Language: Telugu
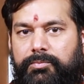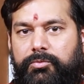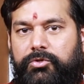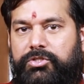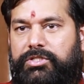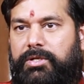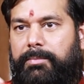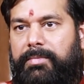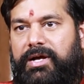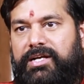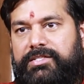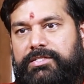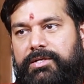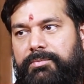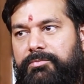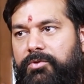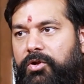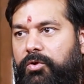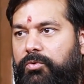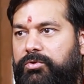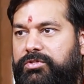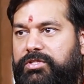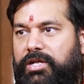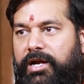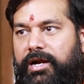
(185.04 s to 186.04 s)

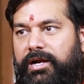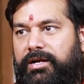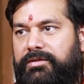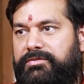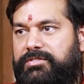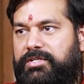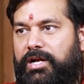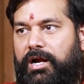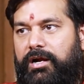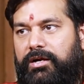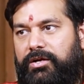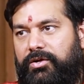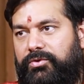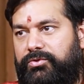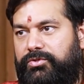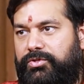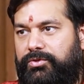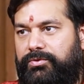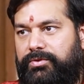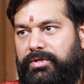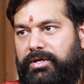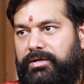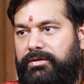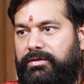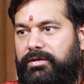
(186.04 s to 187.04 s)
పుష్యమాసంలో ఉత్తరాయణం స్టార్ట్
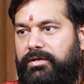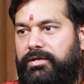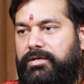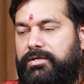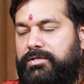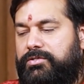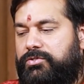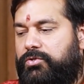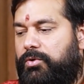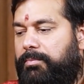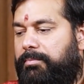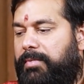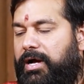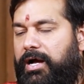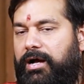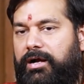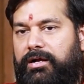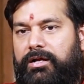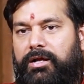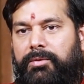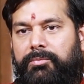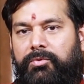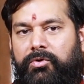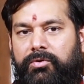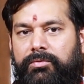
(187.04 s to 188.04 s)
అవుతుంది సో
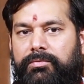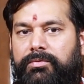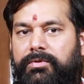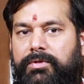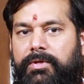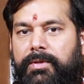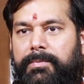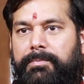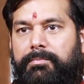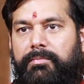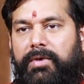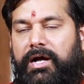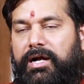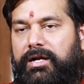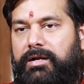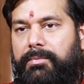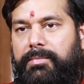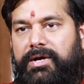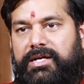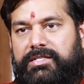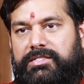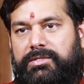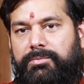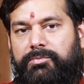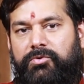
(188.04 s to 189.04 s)
మాఘము
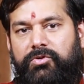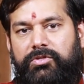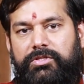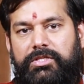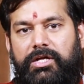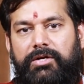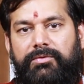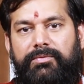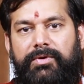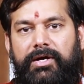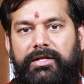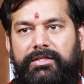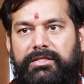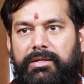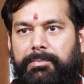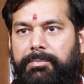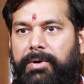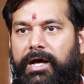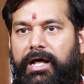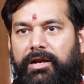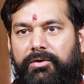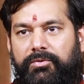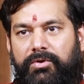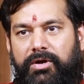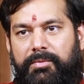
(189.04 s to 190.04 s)
మాఘమాసము తర్వాత
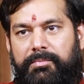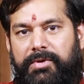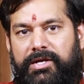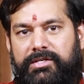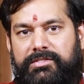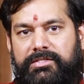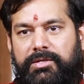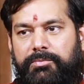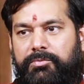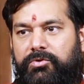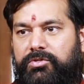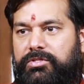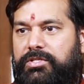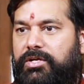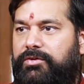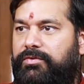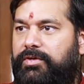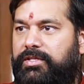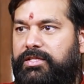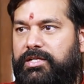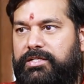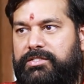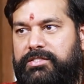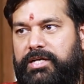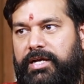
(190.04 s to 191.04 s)
పాల్గొన మాసము
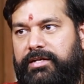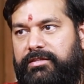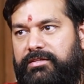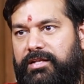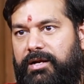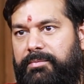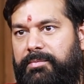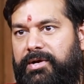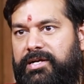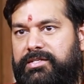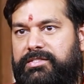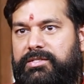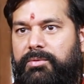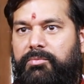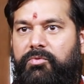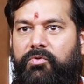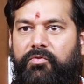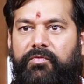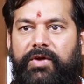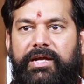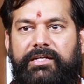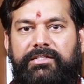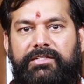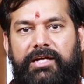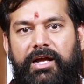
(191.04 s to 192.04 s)
తర్వాత చైత్రమాసము
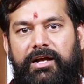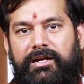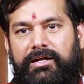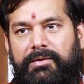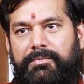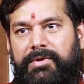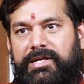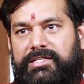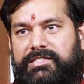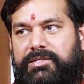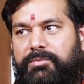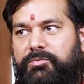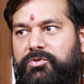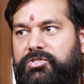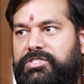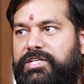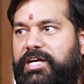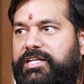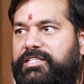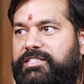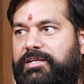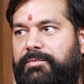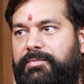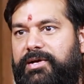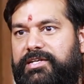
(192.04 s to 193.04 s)
వైశాఖ మాసము
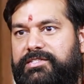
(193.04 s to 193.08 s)
జ్యేష్ఠ